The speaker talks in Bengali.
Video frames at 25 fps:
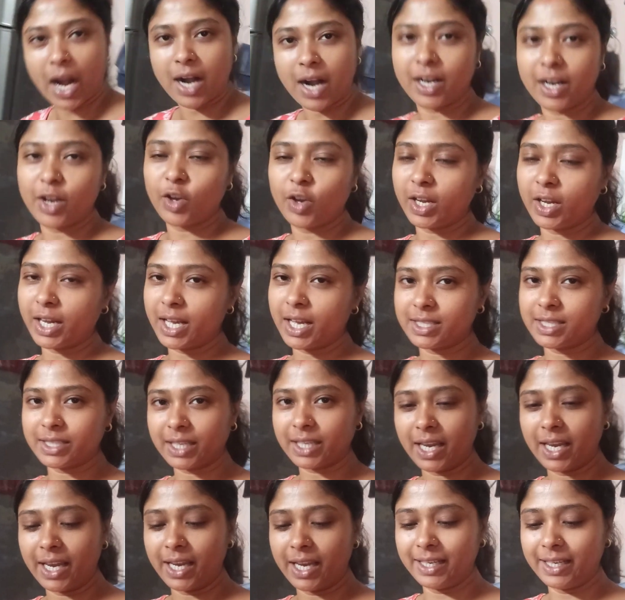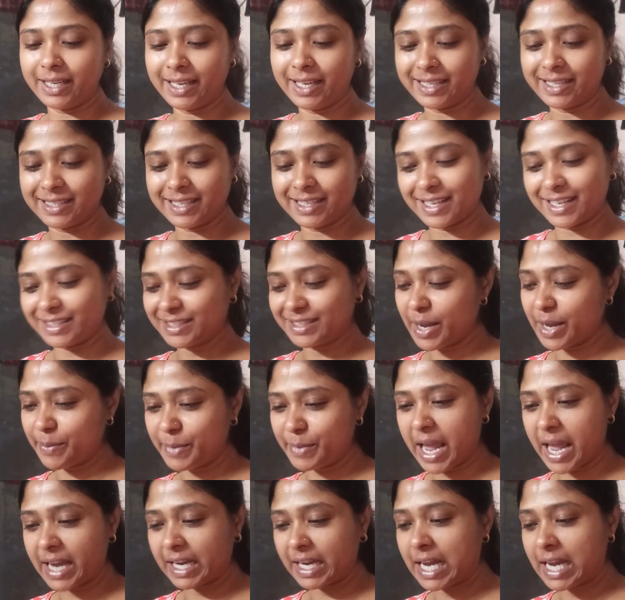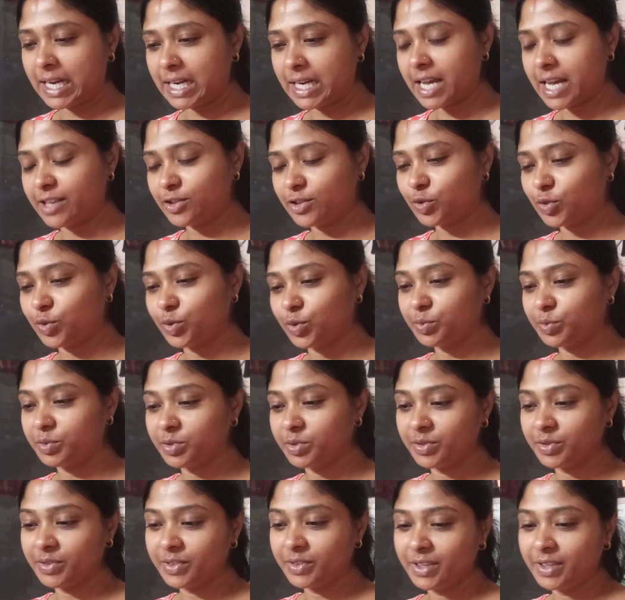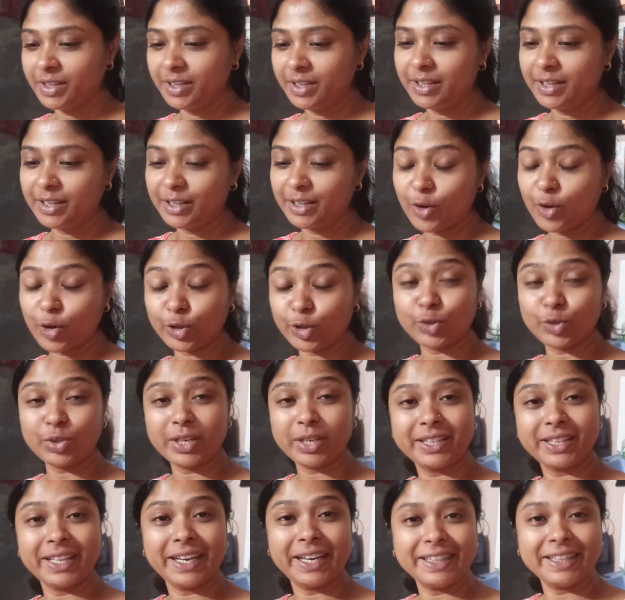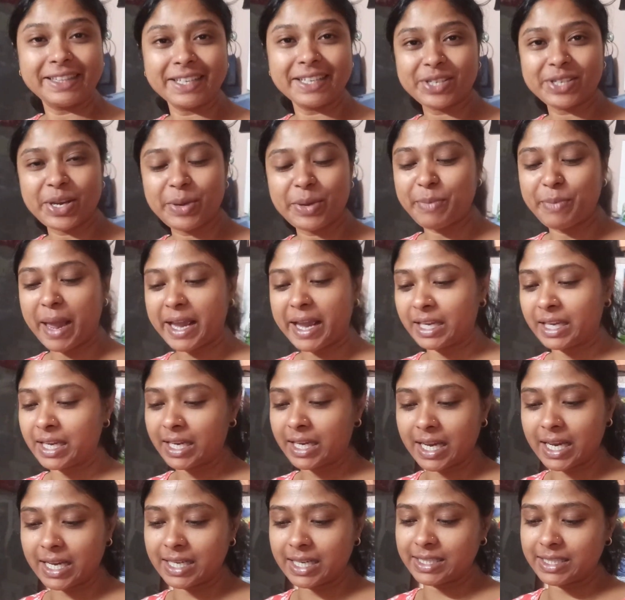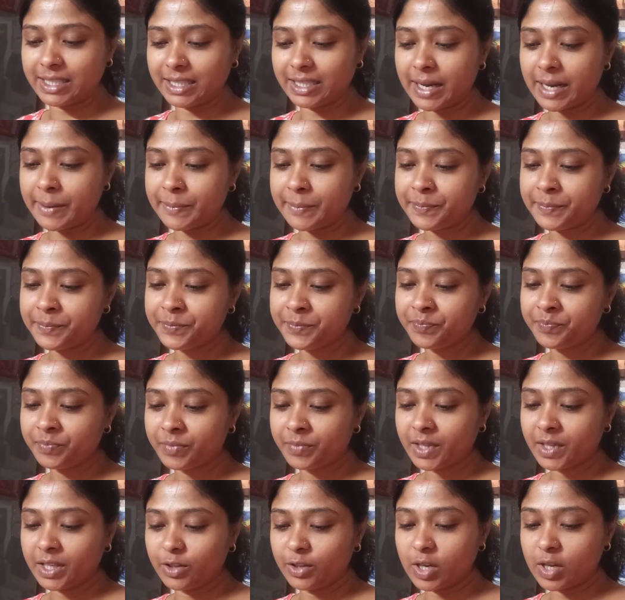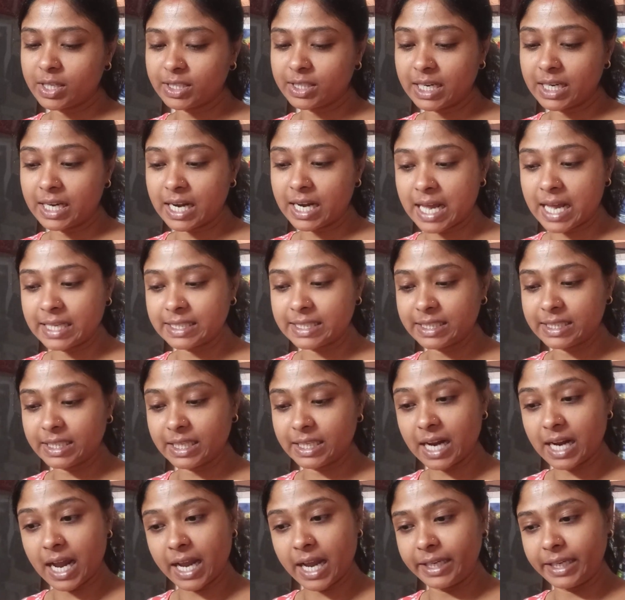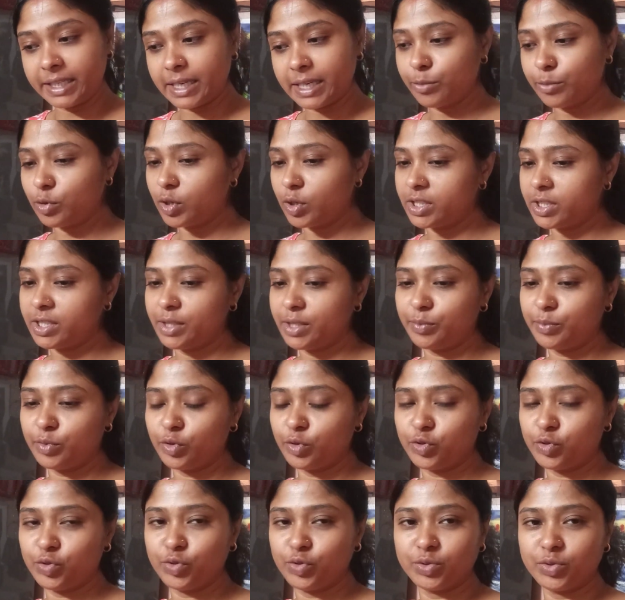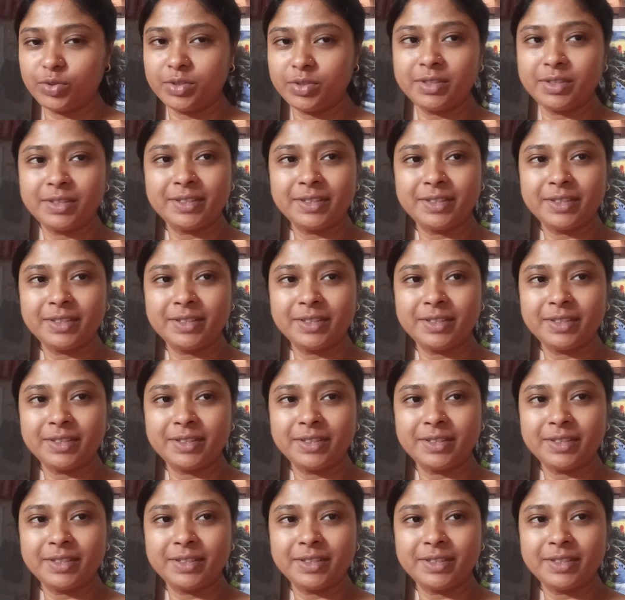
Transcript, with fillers: রান্না হয়ে গেছে খেয়ে নিয়েছে আজকে আমি একাই লাঞ্চ করব। অতটা দেরিতে সেই ম্যাগি খেয়েছিলাম কিন্তু আজকে লাঞ্চের আইটেমও আছে প্রচুর